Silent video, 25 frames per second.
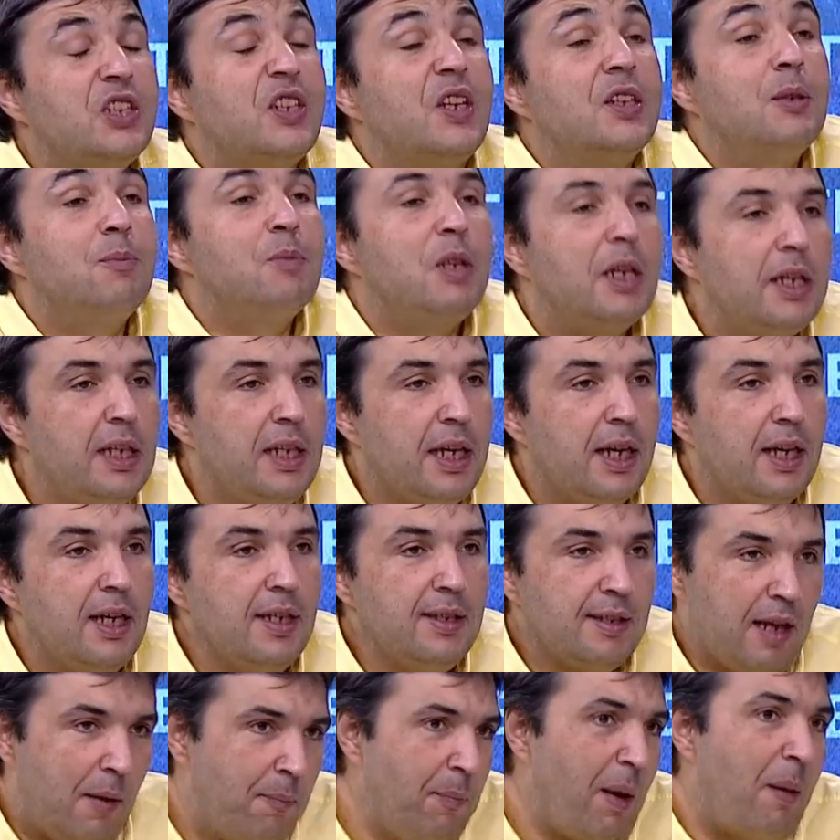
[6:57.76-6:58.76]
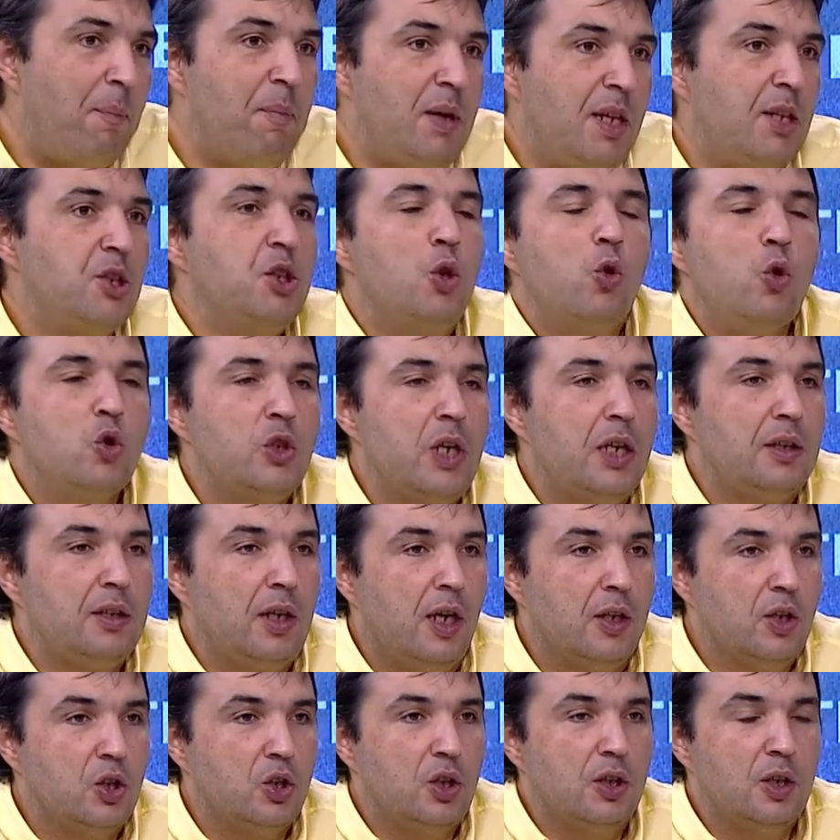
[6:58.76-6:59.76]
tanımları gereği sen ben menajer olsak
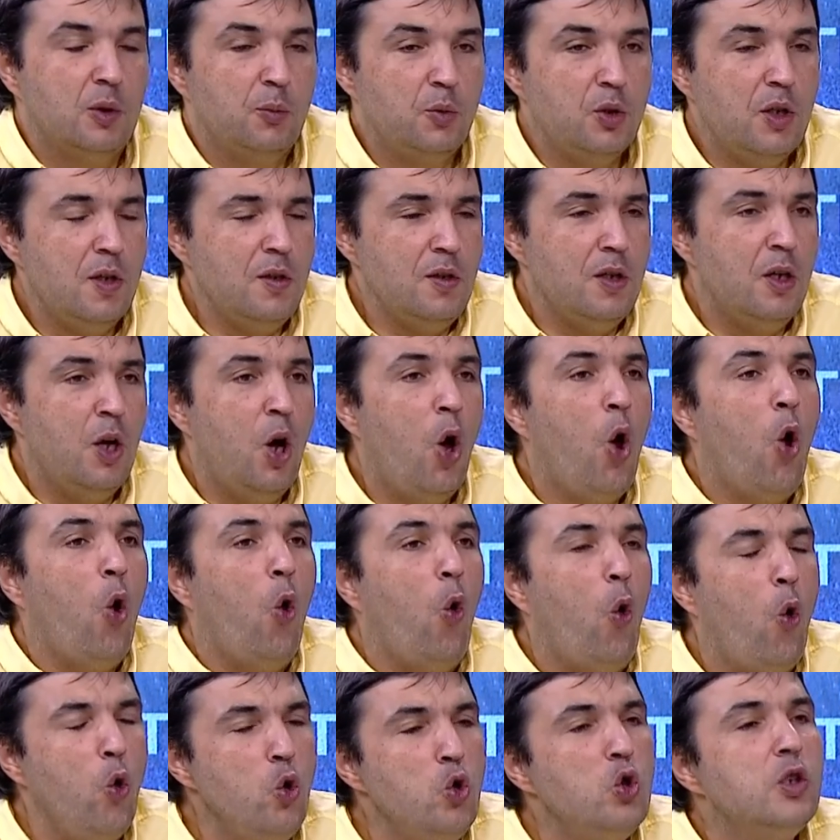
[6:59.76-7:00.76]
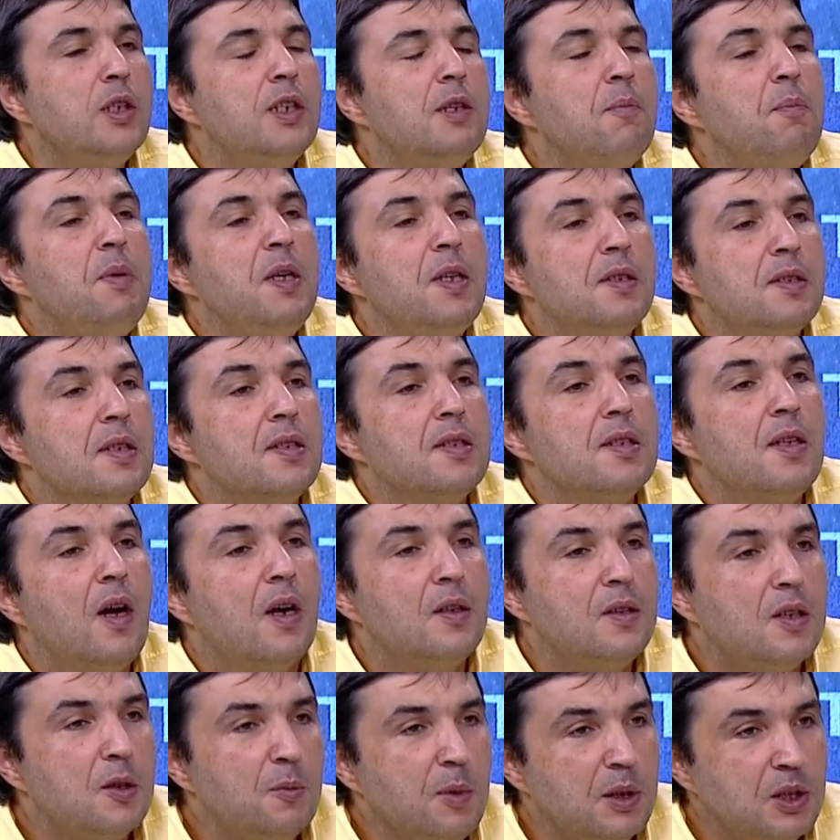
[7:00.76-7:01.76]
da aynı şeyi yapacağız. Oyuncuların piyasasını
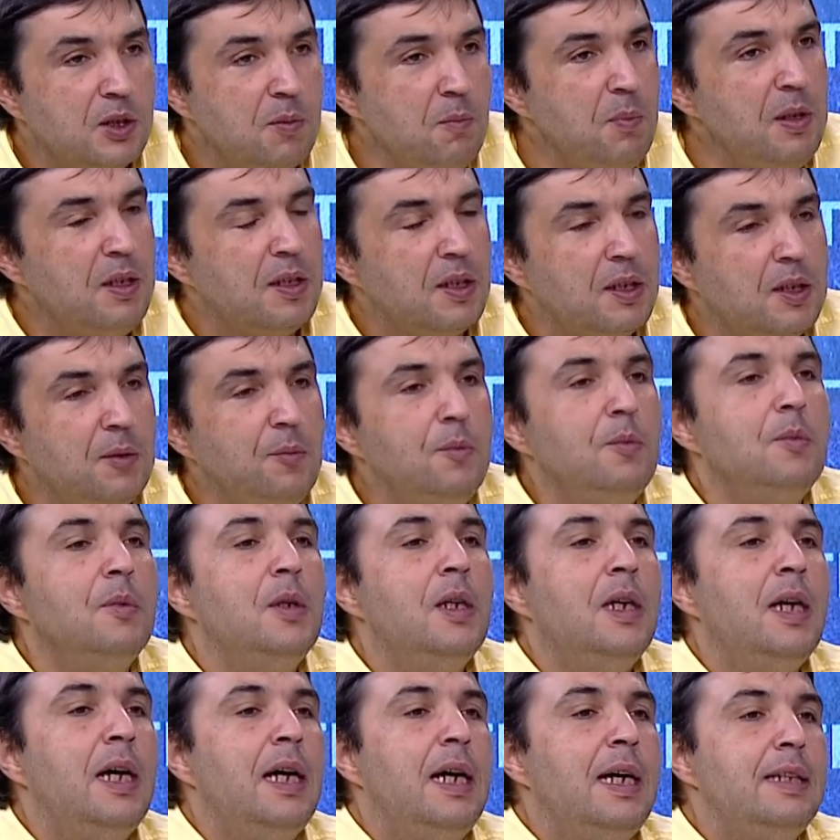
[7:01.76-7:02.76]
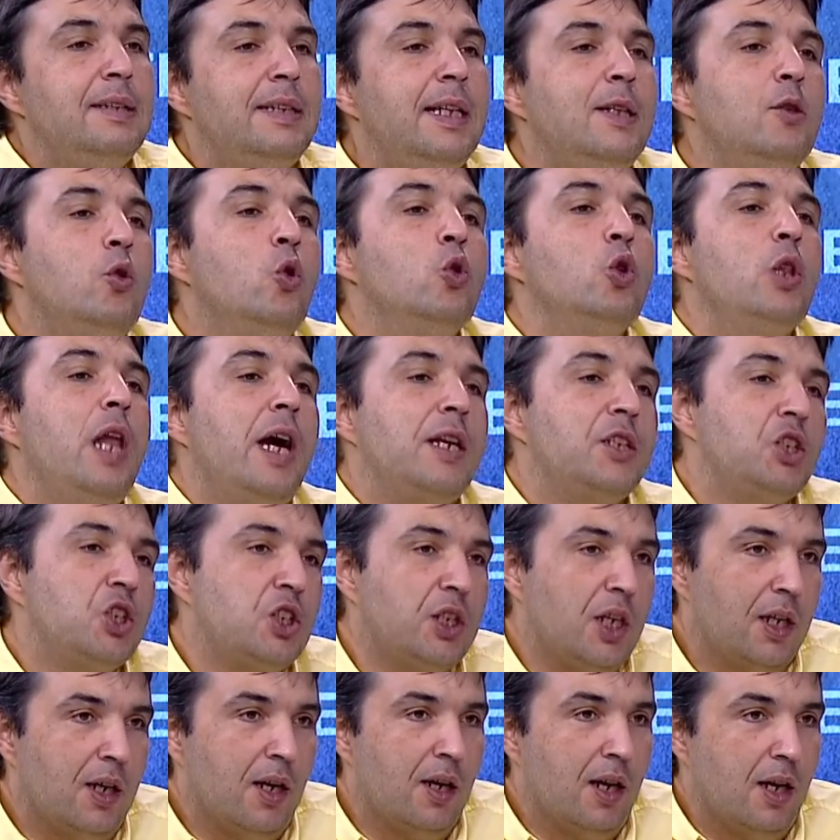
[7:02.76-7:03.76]
artırmak için bir takım dedikodular
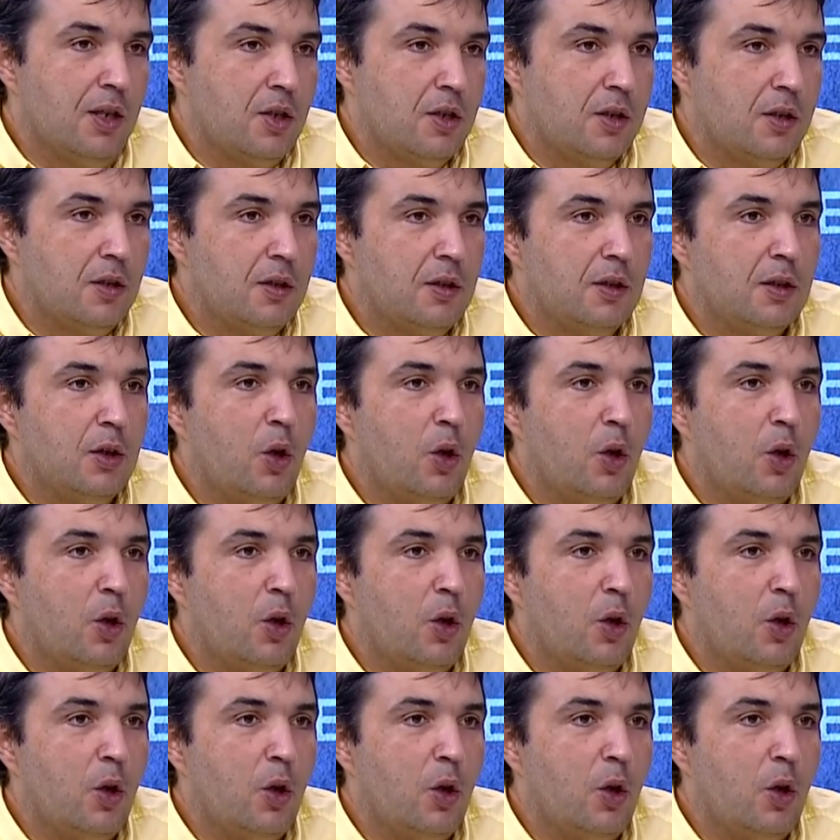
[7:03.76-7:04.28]
çıkarırlar